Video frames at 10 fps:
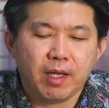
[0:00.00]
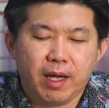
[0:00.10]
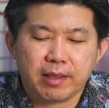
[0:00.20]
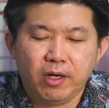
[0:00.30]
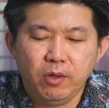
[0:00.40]

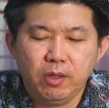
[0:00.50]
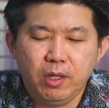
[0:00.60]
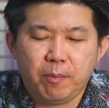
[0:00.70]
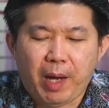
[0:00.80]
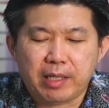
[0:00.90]
Atau,
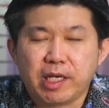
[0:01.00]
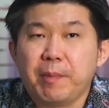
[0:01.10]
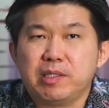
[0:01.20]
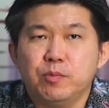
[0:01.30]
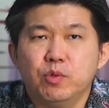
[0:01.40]
Pak, saya
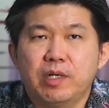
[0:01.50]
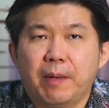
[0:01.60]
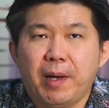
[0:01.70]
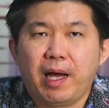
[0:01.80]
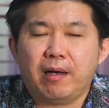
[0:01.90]
masih muda,
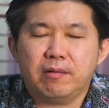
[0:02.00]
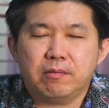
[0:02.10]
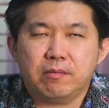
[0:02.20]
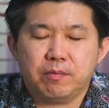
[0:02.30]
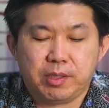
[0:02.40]
Pak.
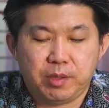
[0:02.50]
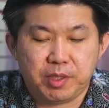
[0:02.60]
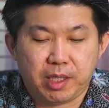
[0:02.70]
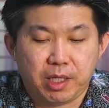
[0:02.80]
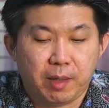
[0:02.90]
Masih
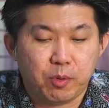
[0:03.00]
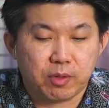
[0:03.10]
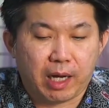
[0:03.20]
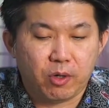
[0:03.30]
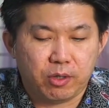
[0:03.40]
bisa 30
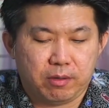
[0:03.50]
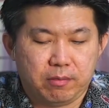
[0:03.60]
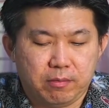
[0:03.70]
tahun.